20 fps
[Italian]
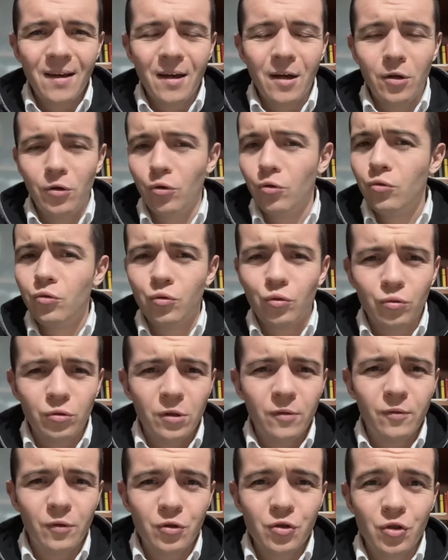Non tutti
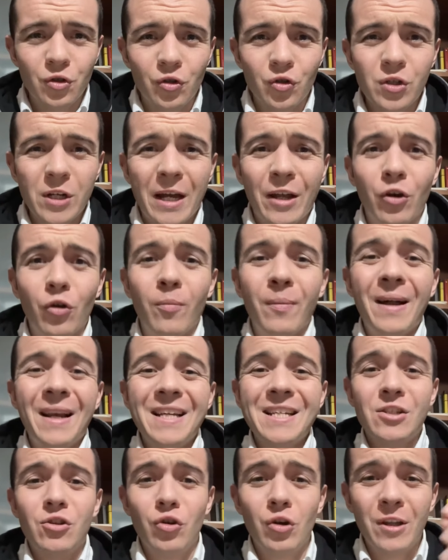forse lo sanno, ma la
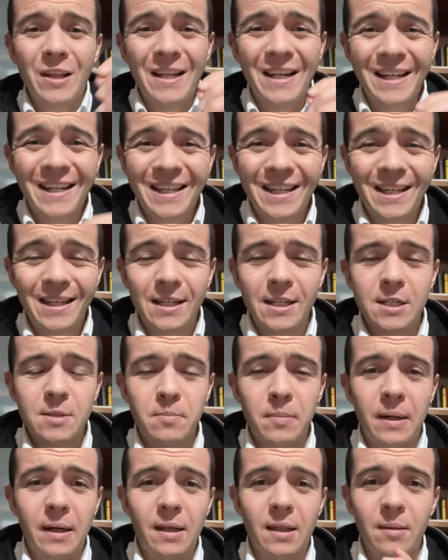storia della Guinness
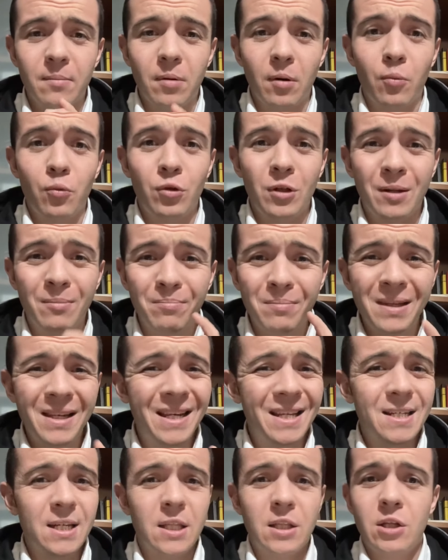parte proprio dal
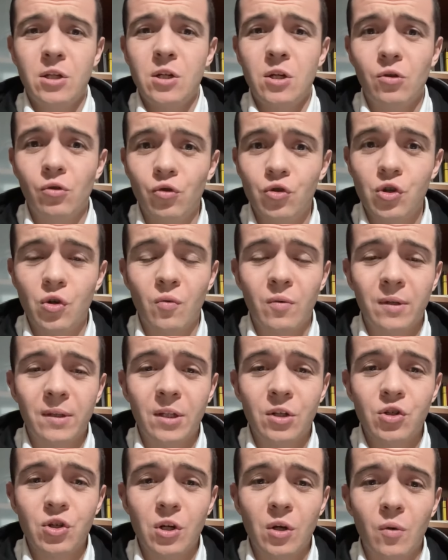
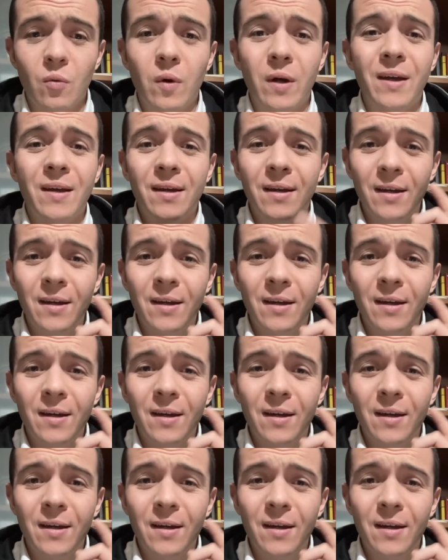1755.